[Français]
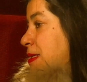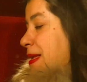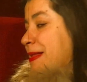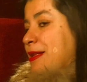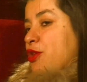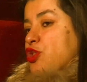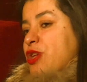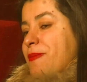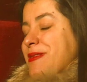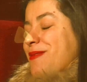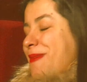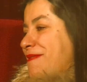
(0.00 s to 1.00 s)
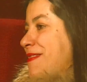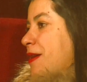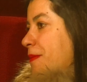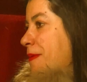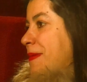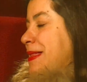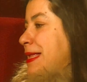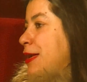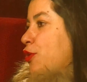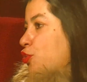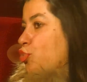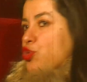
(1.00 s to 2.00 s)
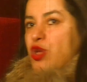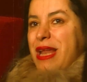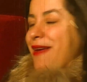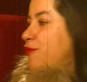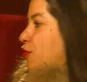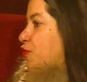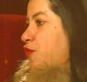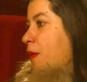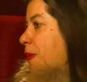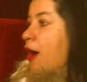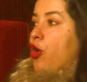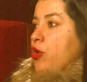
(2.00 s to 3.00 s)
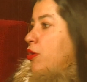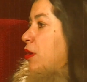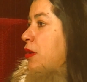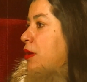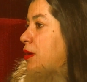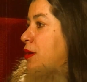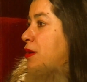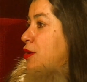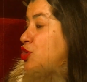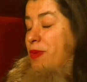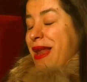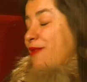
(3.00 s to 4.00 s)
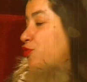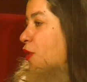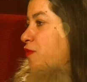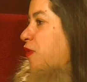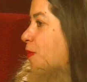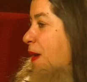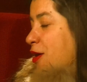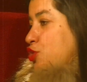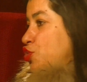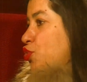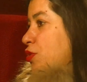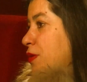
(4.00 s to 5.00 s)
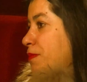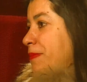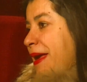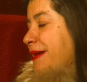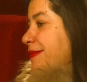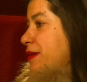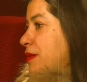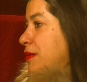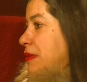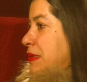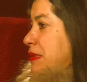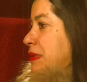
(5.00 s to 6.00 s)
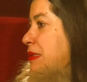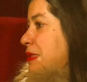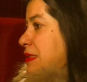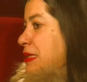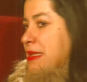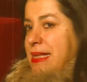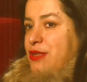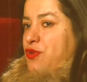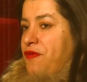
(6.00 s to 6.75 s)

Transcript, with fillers: C'est-à-dire dans Jamais sans ma fille, quand même, il dit qu'on se lave une fois par an. Je me lave trois fois par jour. Merde, ça